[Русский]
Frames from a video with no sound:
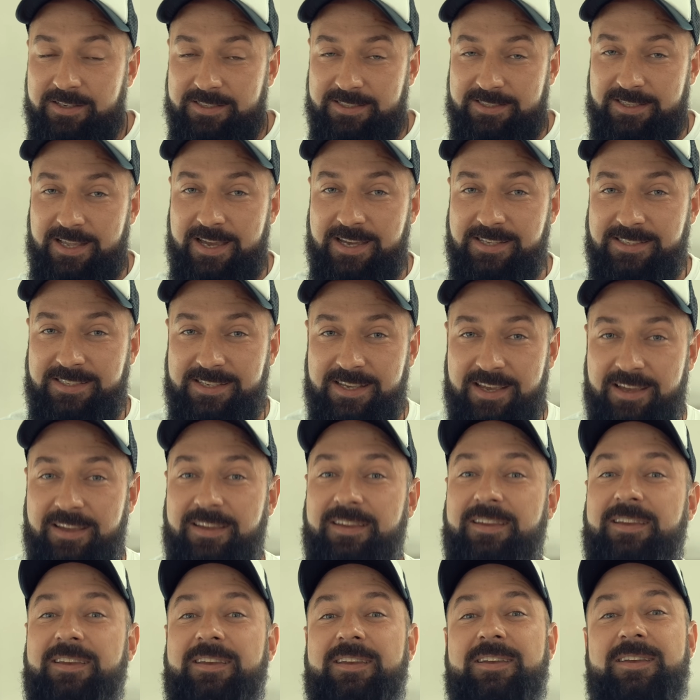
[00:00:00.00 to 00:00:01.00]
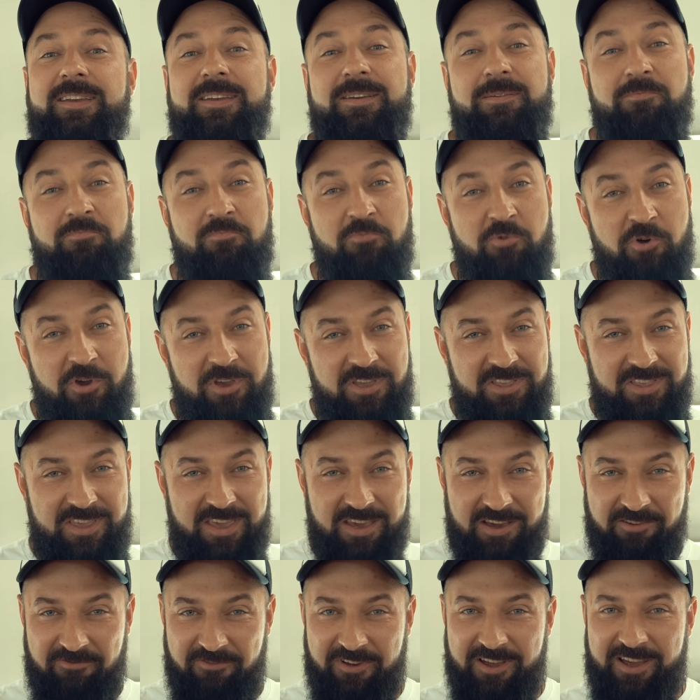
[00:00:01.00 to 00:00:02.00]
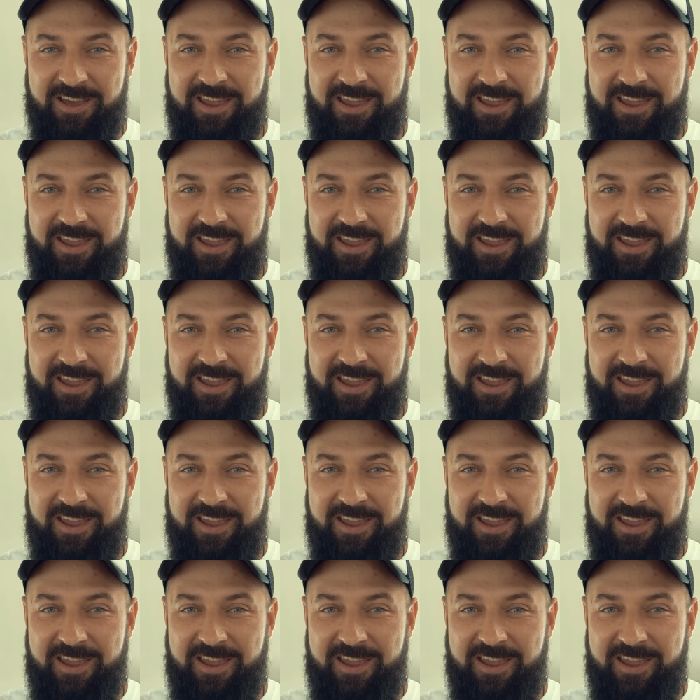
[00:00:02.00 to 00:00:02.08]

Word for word: Кстати, мой ник в